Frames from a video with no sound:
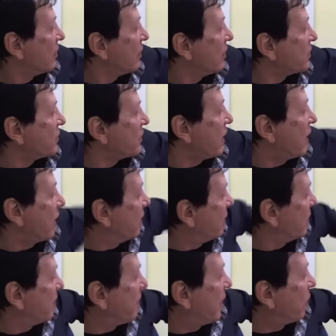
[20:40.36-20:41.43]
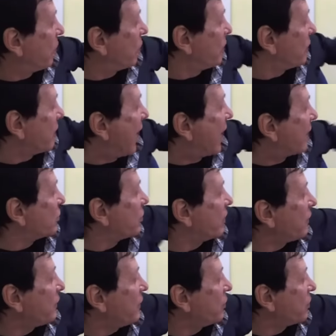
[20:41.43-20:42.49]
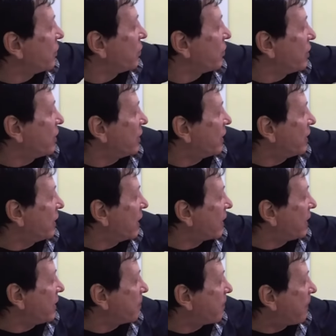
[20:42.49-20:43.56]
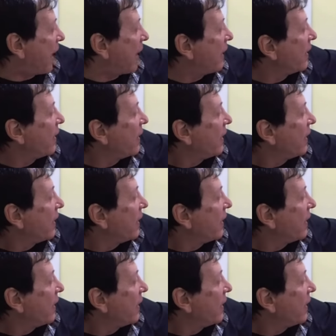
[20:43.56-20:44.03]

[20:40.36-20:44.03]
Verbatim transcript: sì, Paolo di Tarso era figlio di Erodiade, Agrippa